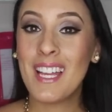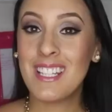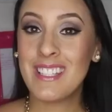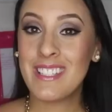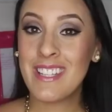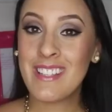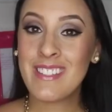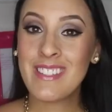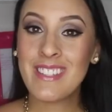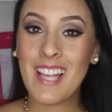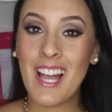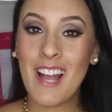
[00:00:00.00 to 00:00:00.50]

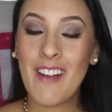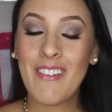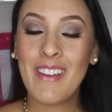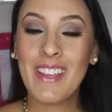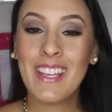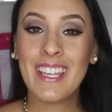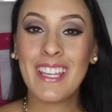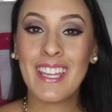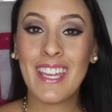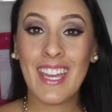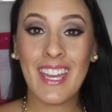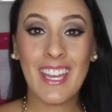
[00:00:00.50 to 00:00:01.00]
ya
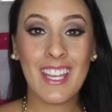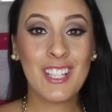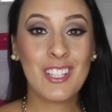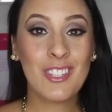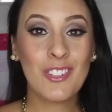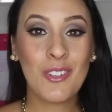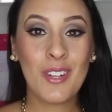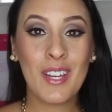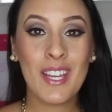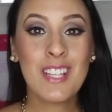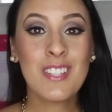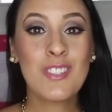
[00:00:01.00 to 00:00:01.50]
saben que
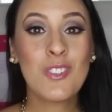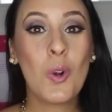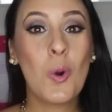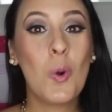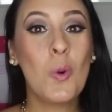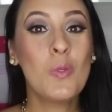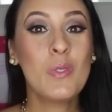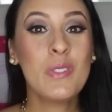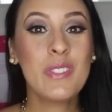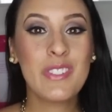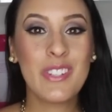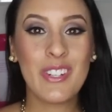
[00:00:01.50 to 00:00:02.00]
esto es
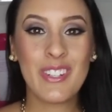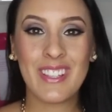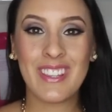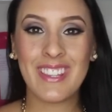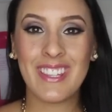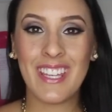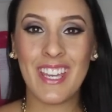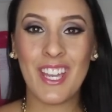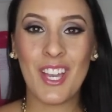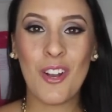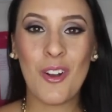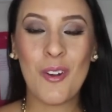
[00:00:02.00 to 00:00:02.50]
un
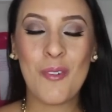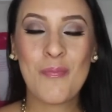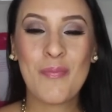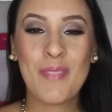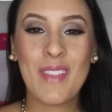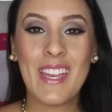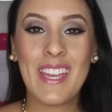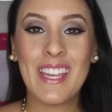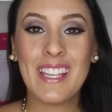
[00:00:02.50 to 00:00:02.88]
sorteo